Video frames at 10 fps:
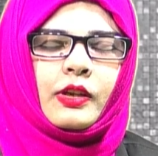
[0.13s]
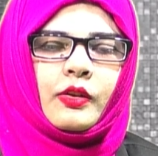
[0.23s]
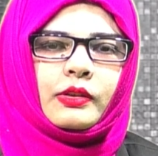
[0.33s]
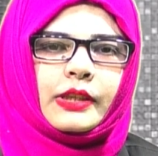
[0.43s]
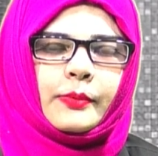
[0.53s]

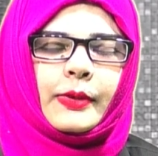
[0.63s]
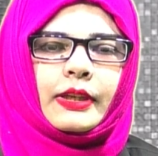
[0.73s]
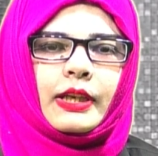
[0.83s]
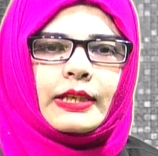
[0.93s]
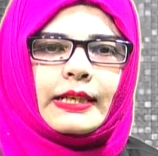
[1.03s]
उत्तर
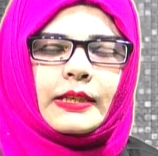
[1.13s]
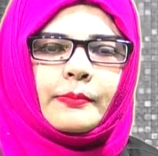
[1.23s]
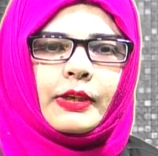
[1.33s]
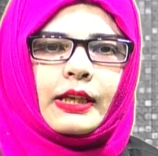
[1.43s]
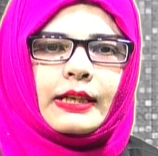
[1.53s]
प्रदेश
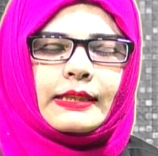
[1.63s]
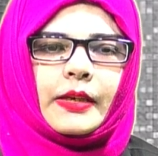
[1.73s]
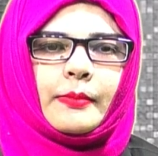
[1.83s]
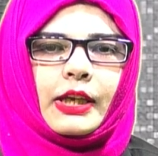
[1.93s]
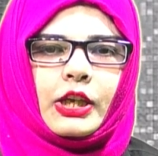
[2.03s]
असेंबली का
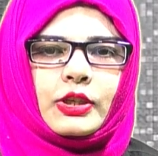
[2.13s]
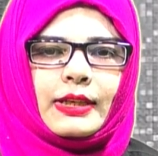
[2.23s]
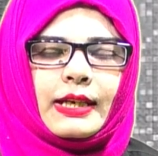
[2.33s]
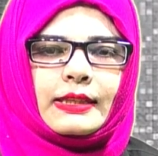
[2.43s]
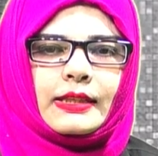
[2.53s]
सरमा
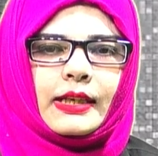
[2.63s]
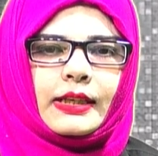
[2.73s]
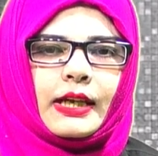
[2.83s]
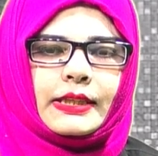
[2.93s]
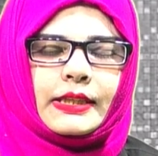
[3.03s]
इजलास
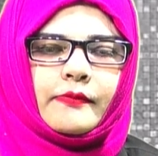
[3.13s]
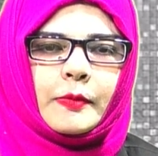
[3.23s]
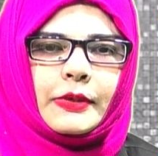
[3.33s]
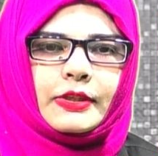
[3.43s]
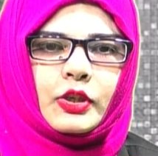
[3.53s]
28
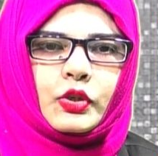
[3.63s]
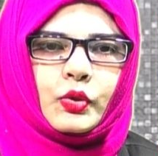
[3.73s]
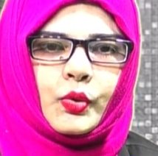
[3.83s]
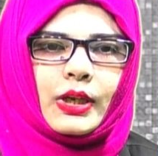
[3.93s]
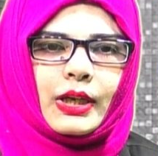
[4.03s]
नवंबर से
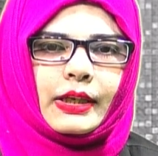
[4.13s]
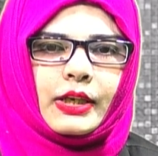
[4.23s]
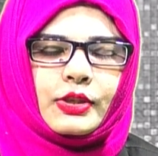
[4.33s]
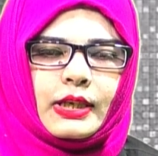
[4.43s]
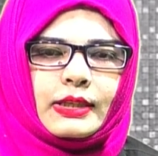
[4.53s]
शुरू होगा
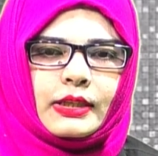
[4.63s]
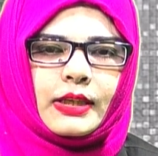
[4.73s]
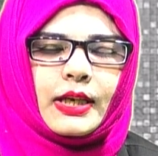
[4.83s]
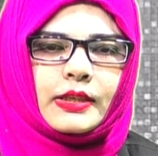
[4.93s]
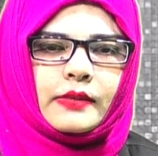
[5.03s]
ये इजलास
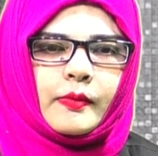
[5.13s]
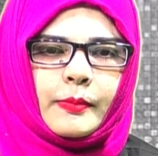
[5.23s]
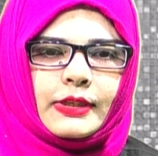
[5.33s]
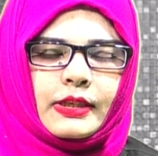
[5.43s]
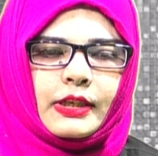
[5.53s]
28
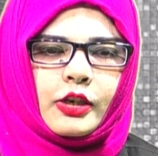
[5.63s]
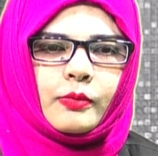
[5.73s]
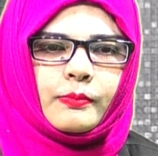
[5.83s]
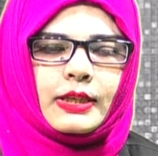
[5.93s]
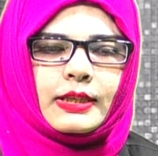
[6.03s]
नवंबर से यकुम